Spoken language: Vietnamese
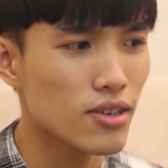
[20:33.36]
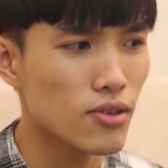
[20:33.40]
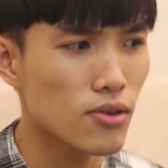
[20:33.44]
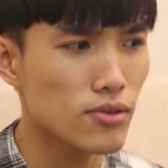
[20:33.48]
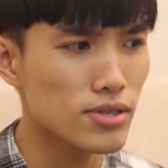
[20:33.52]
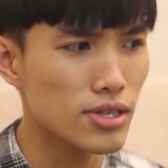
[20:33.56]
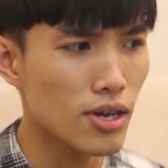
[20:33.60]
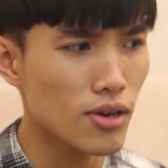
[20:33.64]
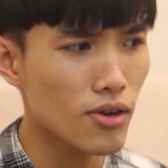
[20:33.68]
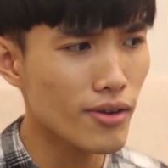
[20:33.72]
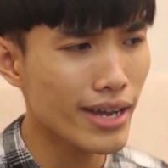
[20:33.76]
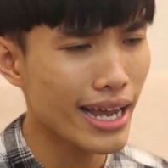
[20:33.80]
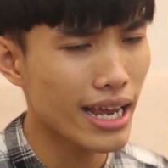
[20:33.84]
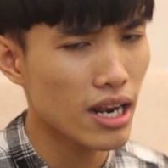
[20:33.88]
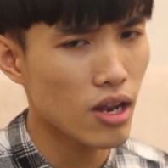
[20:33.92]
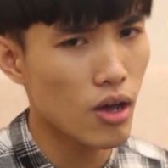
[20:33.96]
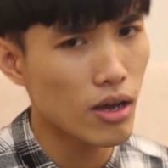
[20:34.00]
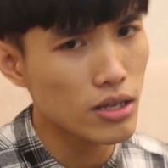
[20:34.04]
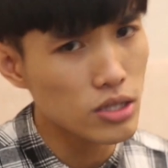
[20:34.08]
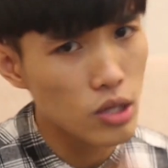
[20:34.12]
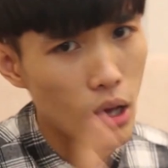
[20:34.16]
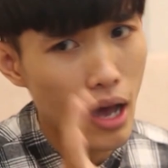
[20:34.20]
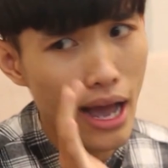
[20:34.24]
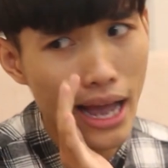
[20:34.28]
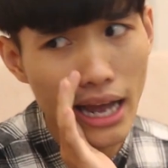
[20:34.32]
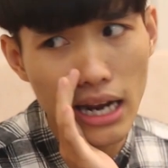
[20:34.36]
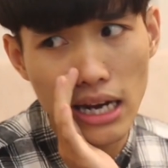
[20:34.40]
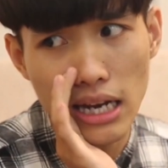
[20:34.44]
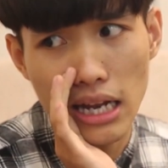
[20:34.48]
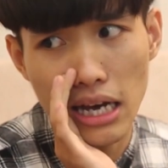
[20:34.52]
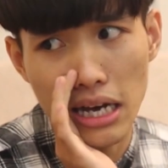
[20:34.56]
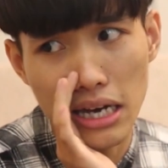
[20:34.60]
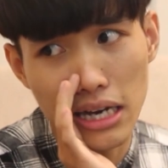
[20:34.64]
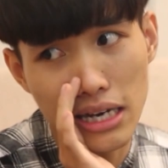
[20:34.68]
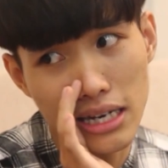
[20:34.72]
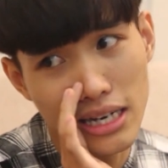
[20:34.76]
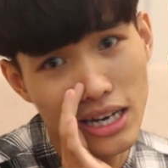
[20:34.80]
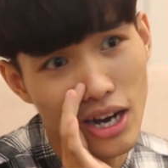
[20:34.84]
của tỏi có nghe loáng thoáng
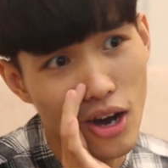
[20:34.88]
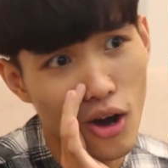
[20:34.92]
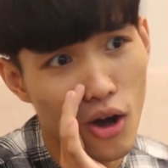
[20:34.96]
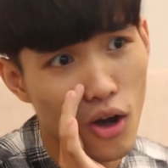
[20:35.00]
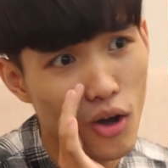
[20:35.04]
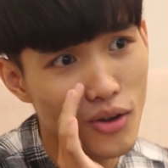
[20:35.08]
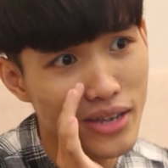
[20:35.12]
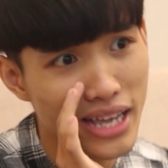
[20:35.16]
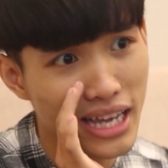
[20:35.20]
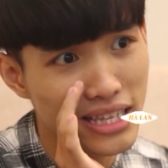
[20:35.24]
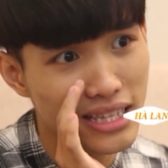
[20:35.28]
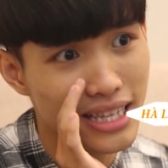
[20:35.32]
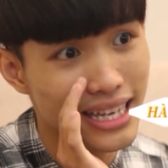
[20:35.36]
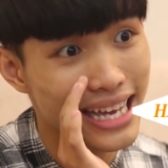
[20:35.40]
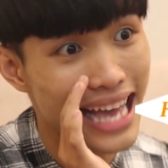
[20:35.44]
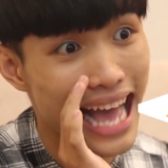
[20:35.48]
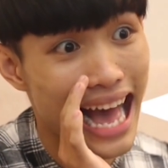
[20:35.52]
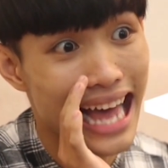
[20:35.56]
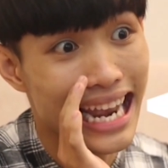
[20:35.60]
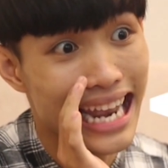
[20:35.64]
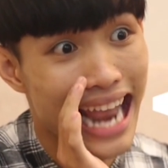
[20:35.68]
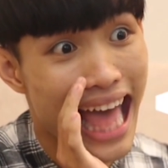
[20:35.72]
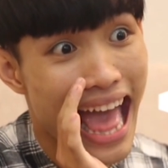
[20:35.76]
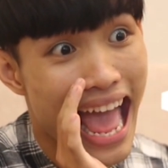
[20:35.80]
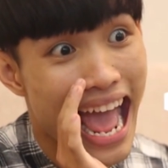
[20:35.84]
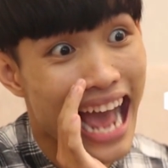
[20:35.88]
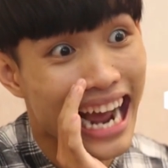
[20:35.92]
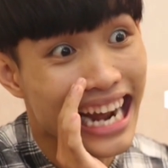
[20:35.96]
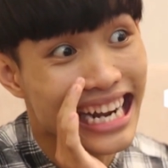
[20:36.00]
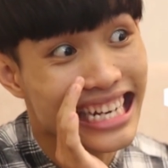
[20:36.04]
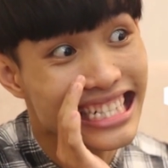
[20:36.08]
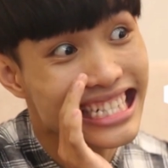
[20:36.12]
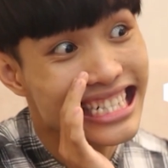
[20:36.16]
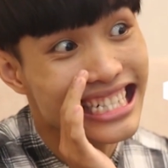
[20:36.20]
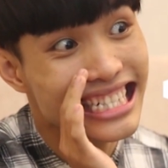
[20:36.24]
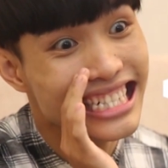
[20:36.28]
là họ có nhắc tới hà lan